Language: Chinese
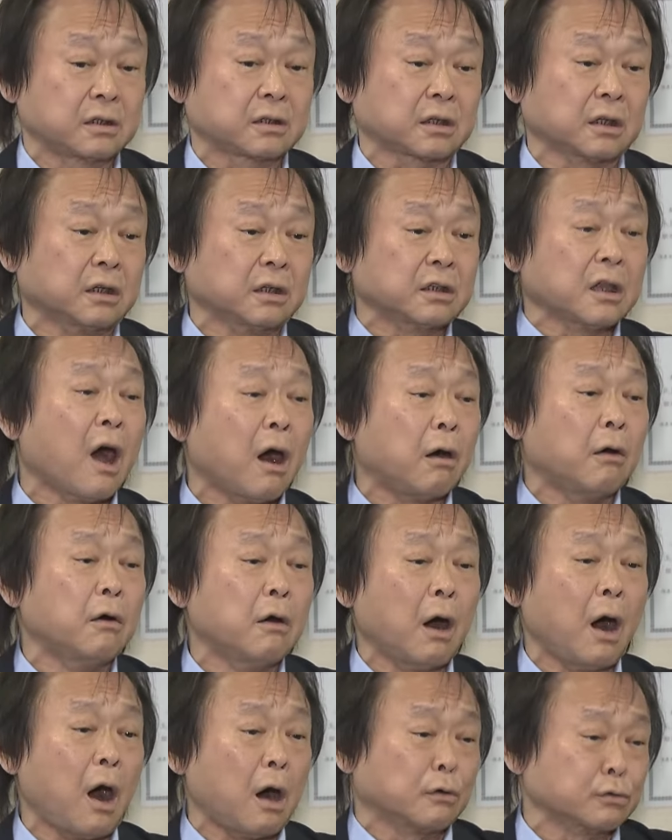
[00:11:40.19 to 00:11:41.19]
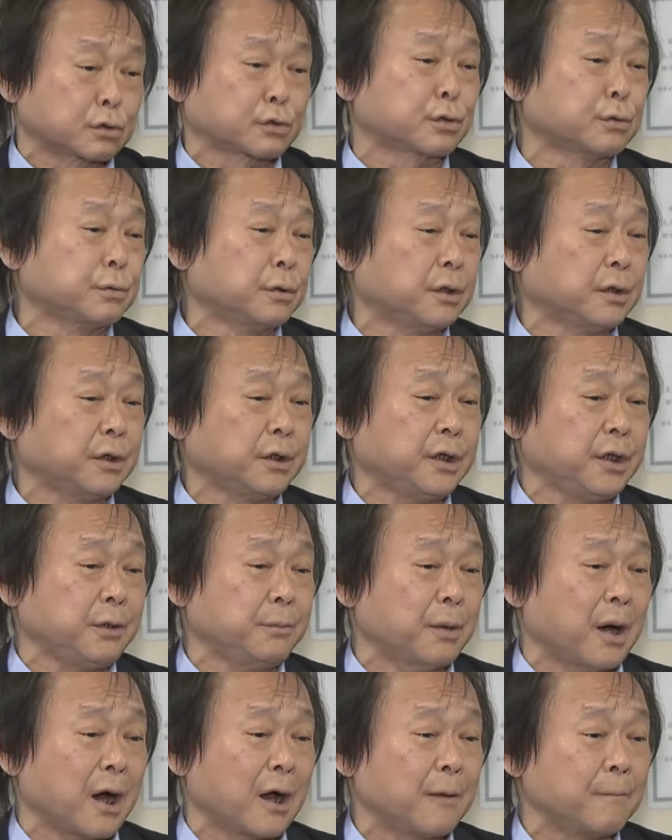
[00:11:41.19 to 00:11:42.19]
得到好处而已
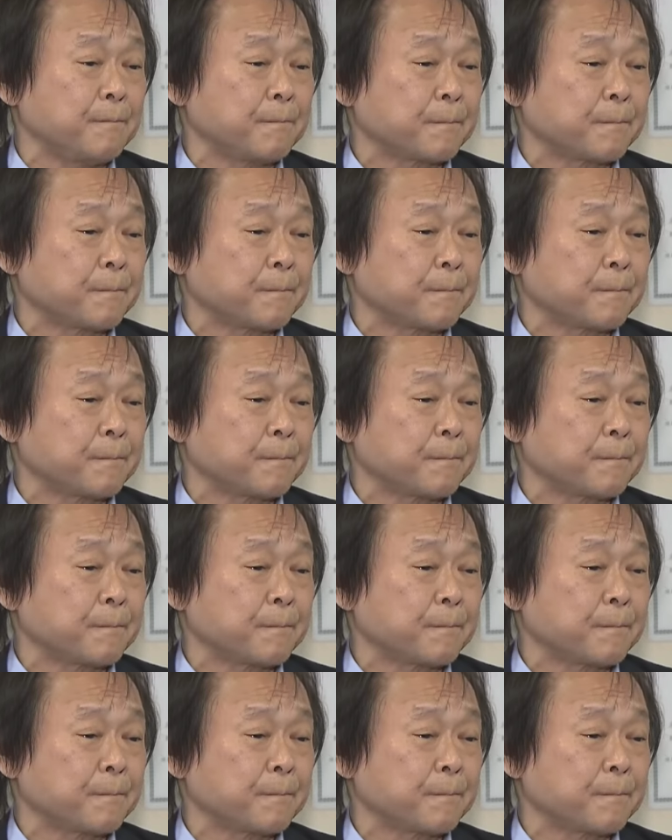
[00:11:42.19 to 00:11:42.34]
嘛。